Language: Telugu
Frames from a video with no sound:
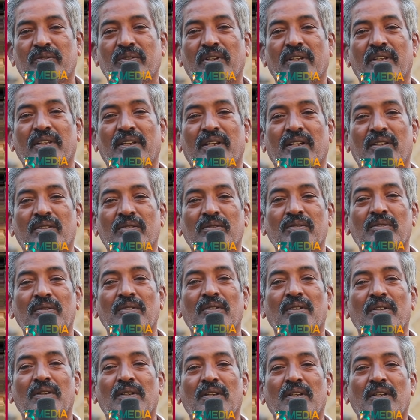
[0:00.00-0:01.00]
ఇష్టం ఉండేది కాదు
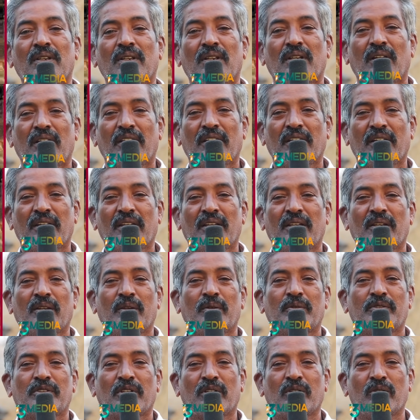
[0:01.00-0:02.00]
ఈ
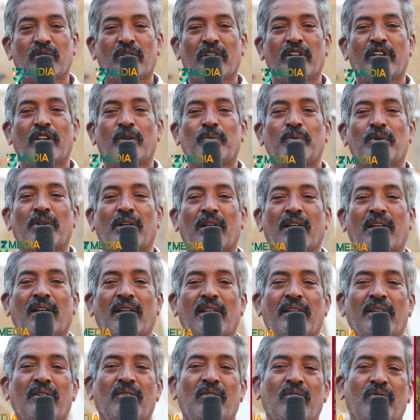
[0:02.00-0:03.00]
చదువుకునేటప్పుడు
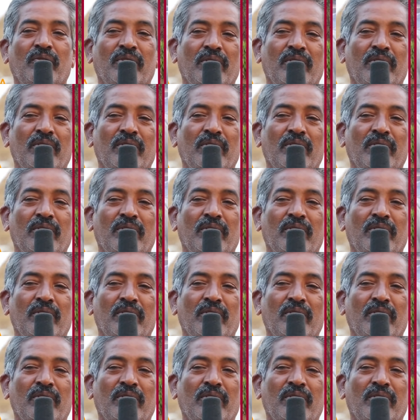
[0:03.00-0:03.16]
కాదు ఓ